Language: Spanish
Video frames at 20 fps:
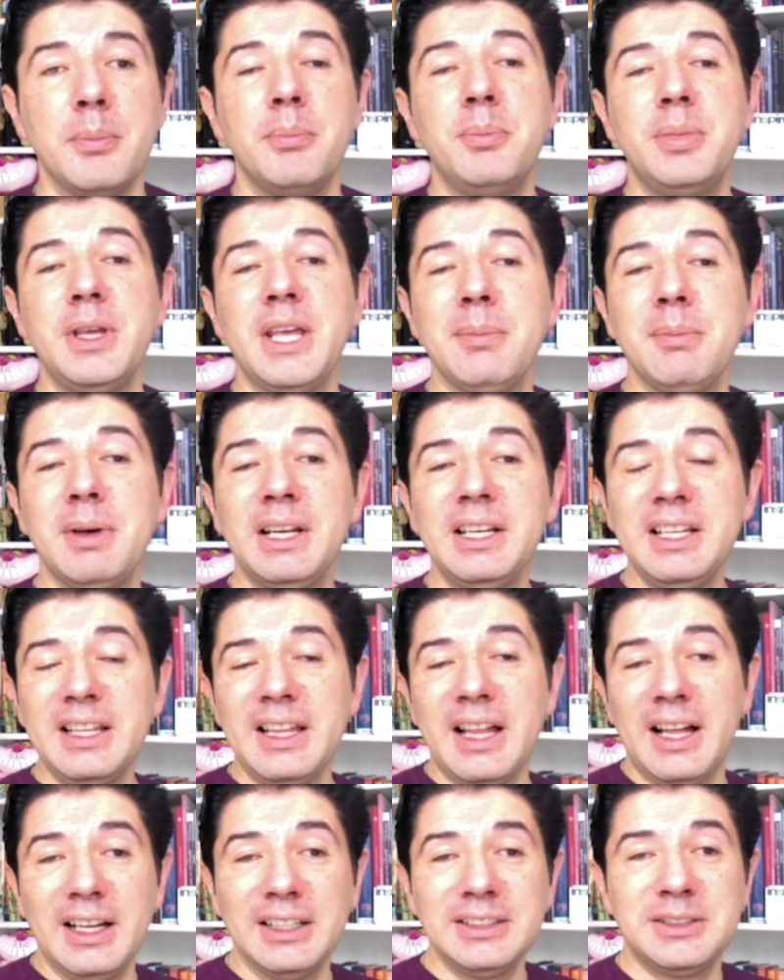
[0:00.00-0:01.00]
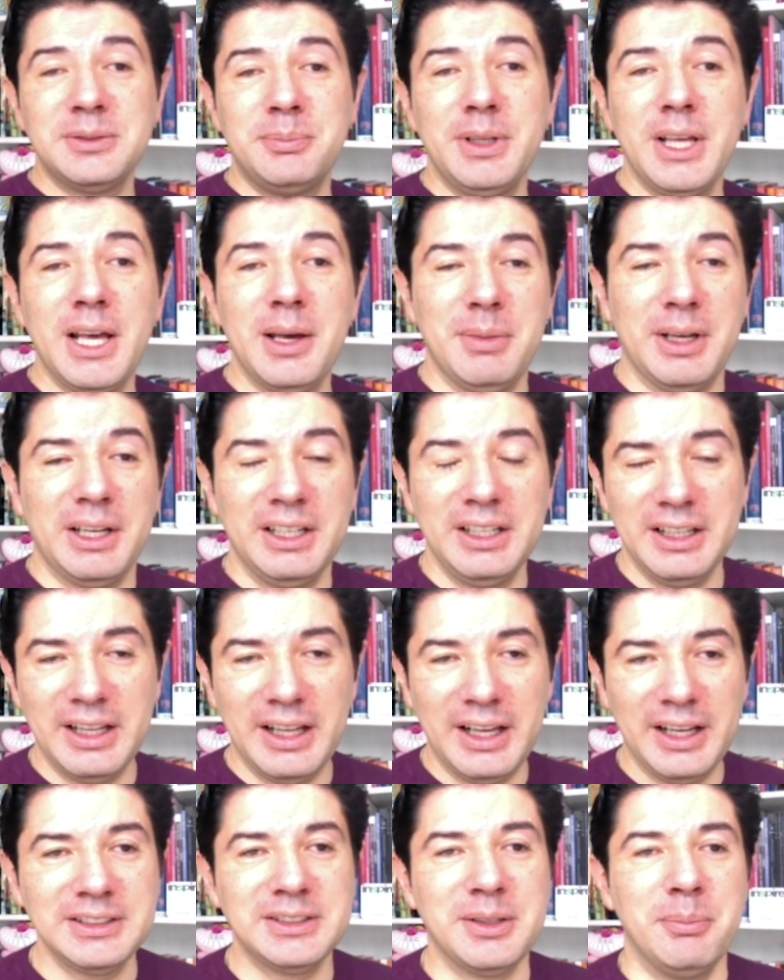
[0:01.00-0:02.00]
Bienvenidas,
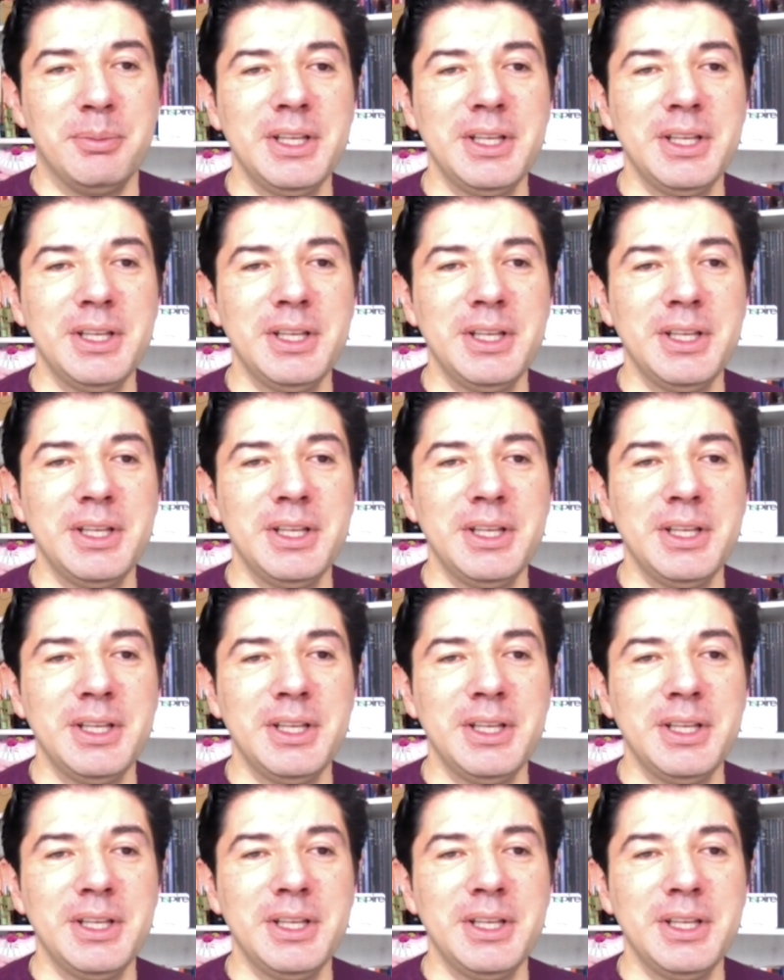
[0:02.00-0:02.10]
bienvenides,